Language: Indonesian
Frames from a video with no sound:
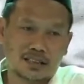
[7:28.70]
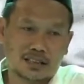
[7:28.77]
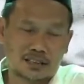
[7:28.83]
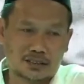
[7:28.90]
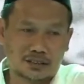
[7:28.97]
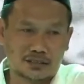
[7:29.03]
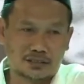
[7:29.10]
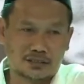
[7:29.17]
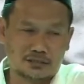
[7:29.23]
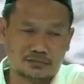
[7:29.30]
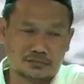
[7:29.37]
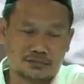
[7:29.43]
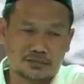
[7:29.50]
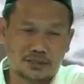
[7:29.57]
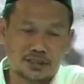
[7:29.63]
atau
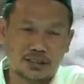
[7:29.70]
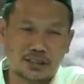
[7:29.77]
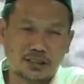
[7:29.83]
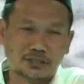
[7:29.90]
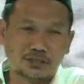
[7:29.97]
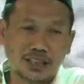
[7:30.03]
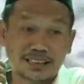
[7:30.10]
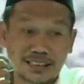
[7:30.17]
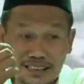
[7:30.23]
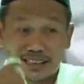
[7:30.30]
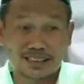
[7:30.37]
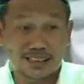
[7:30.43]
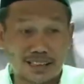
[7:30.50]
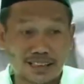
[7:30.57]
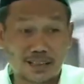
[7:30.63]
itu nanti
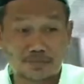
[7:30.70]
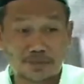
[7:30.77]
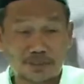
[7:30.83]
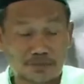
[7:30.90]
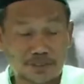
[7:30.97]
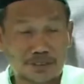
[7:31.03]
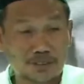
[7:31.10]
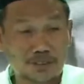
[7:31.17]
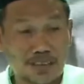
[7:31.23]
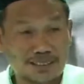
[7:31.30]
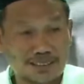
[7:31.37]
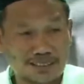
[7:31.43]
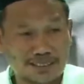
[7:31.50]
dikira Nabi visola